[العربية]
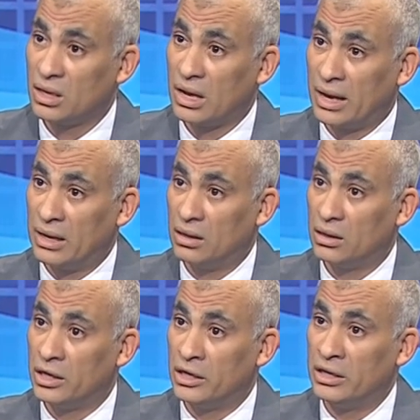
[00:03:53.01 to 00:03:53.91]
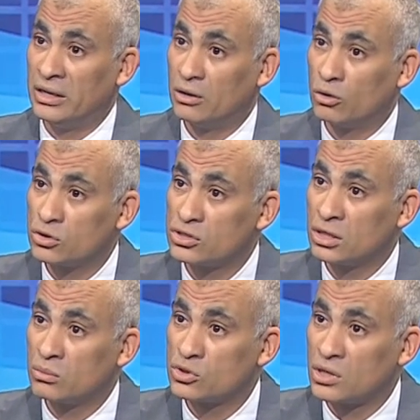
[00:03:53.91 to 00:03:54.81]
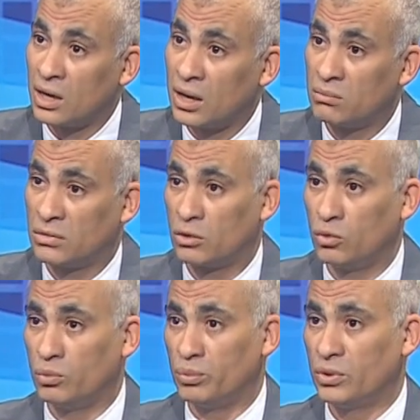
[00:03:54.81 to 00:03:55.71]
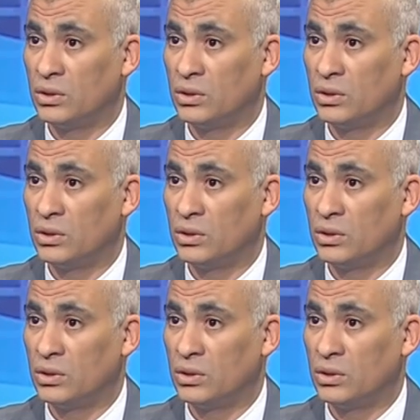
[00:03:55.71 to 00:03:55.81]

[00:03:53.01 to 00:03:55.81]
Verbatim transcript: على ان جزء المصارحه مطلوب